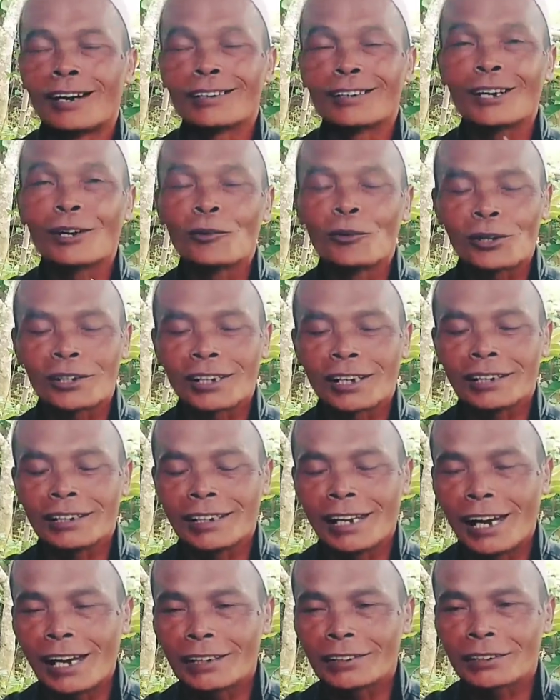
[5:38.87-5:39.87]
Eh, leluhurnya
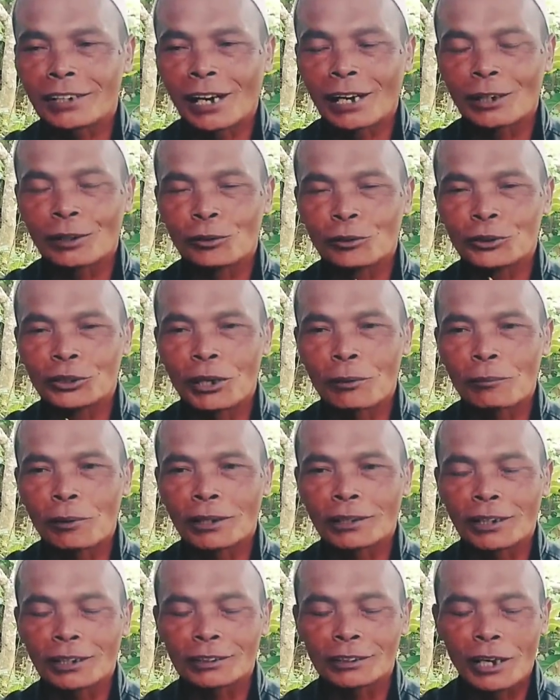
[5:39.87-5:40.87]
dia entah itu
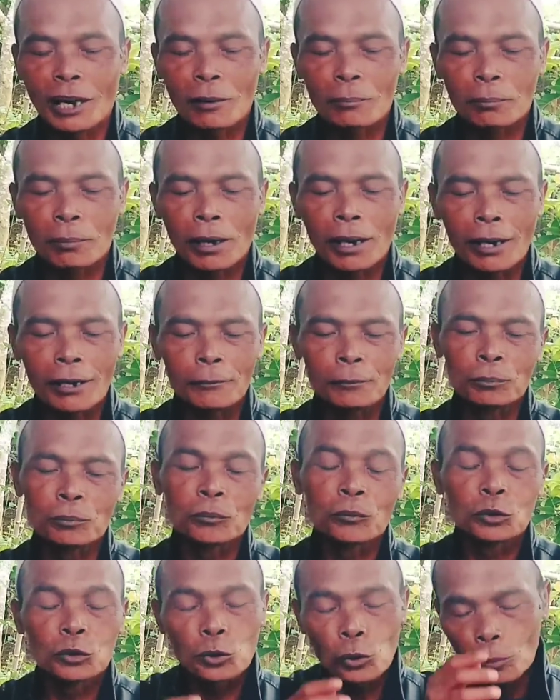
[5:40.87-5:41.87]
siapa entah siapa.
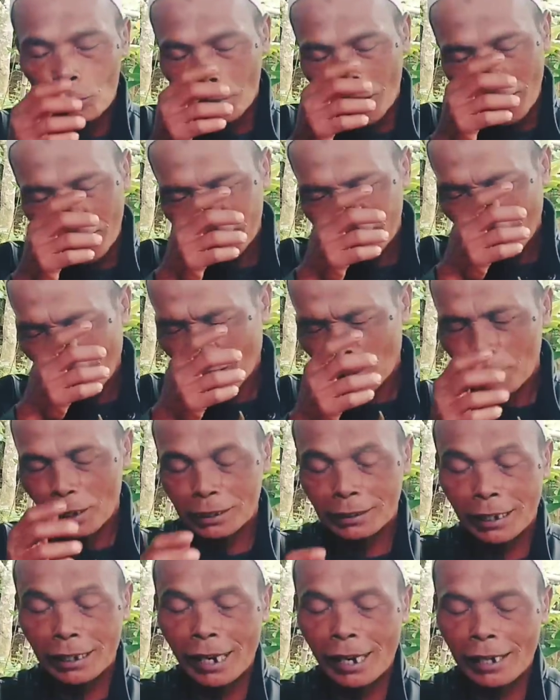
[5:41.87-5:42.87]
Cuman yang
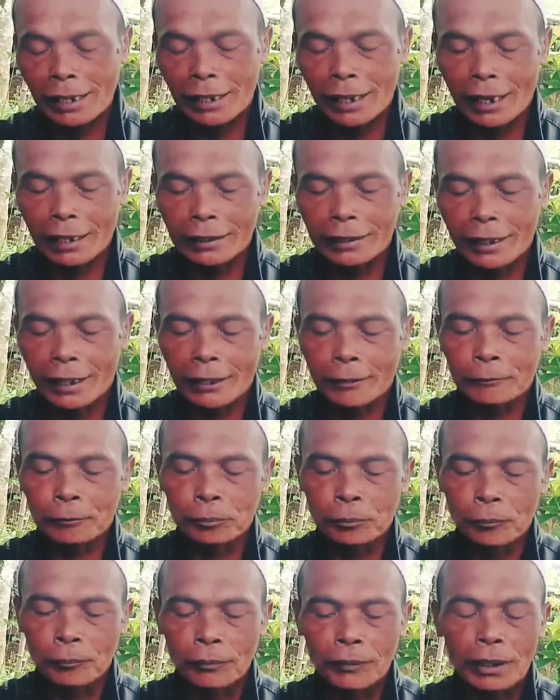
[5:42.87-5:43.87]
abah sayangkan ya
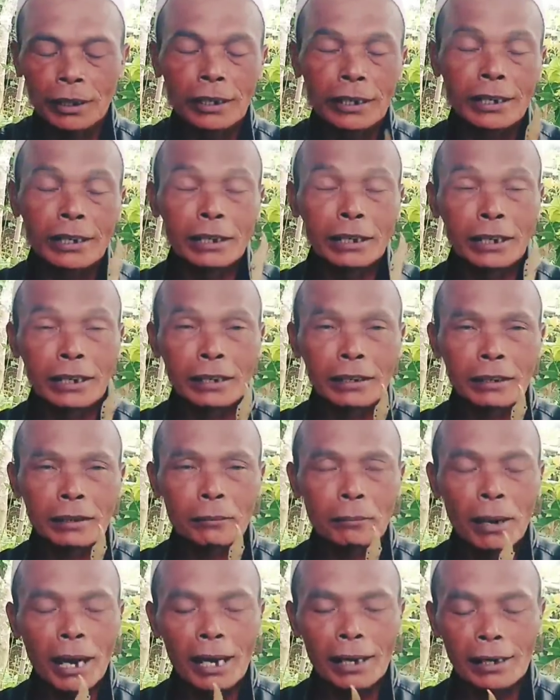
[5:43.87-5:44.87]
ini
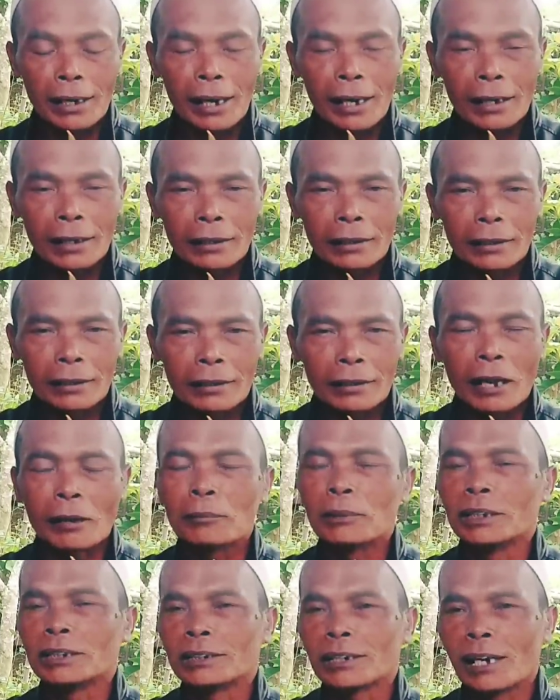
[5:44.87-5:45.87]
barang
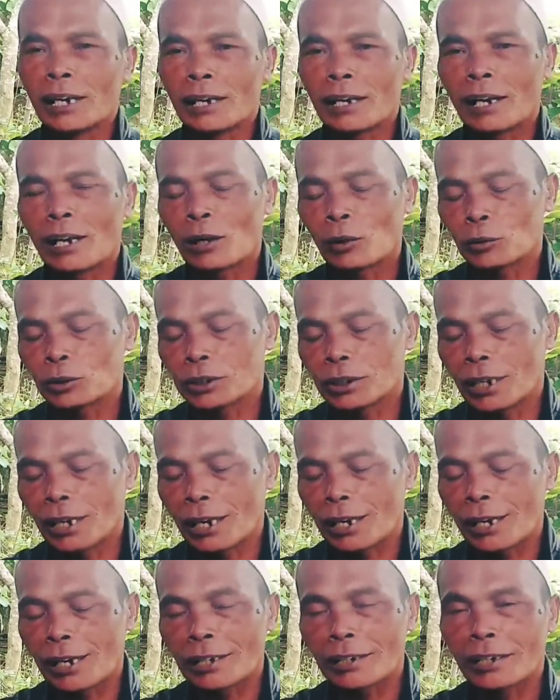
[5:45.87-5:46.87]
nggak bisa kalau
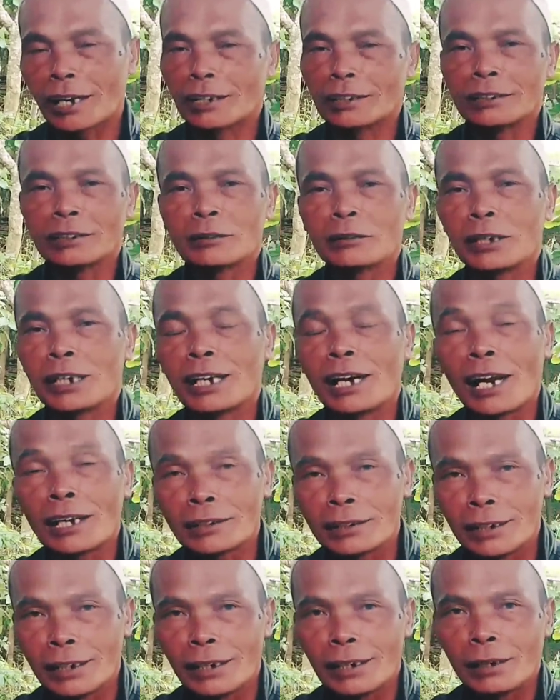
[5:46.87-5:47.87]
sekarang dikasih
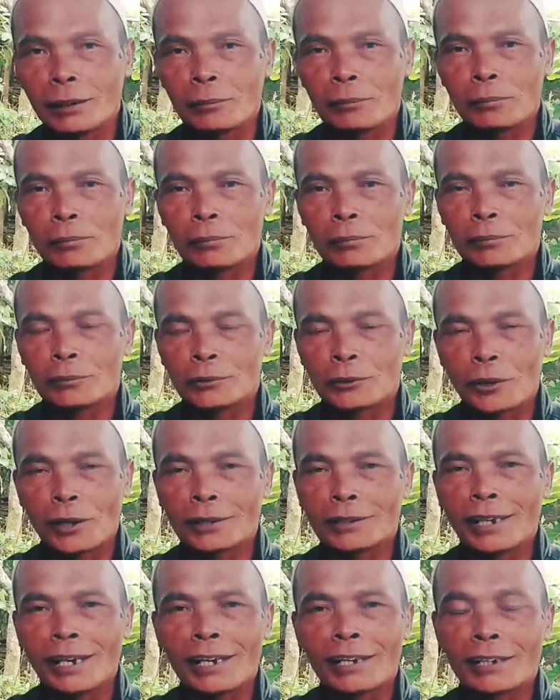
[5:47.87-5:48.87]
dilatih,
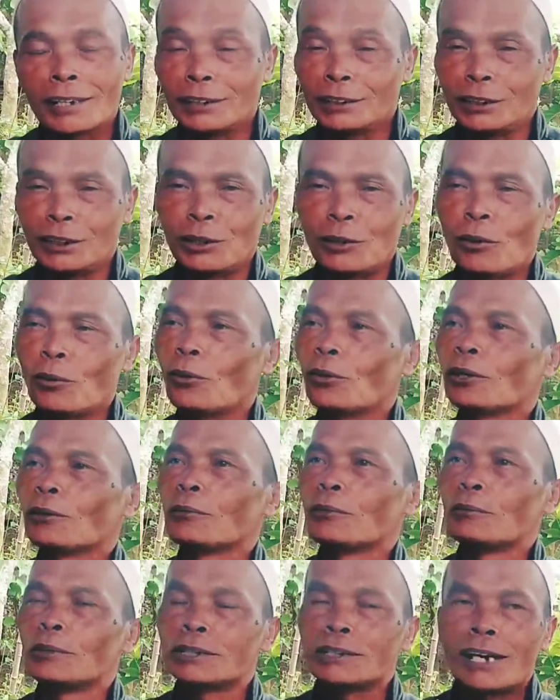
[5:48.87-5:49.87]
Soalnya hmm. risiko
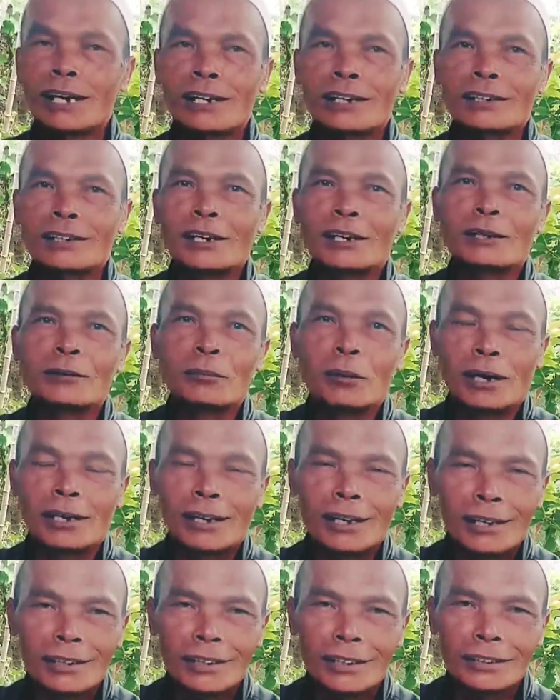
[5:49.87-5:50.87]
lebih besar
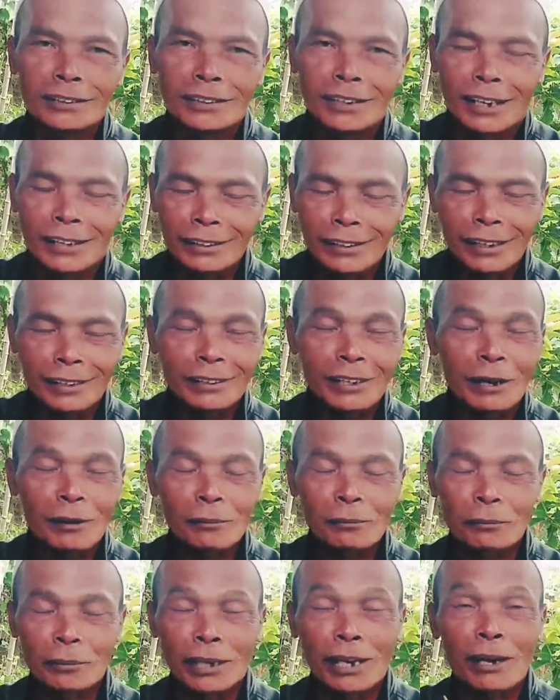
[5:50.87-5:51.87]
daripada ya hmm. ya istilahnya dia
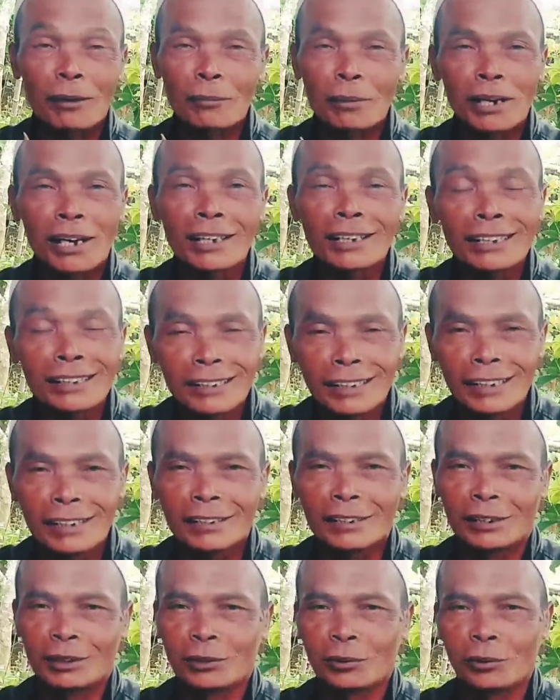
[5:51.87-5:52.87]
megang barang
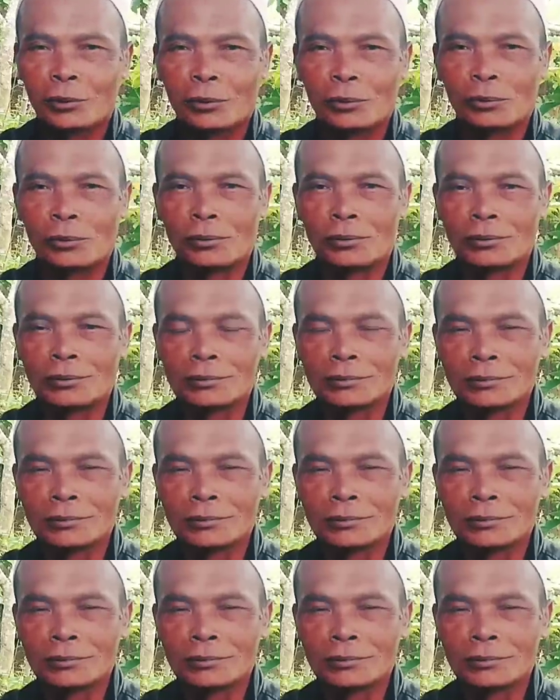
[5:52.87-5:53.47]
ini gitu. Hmm.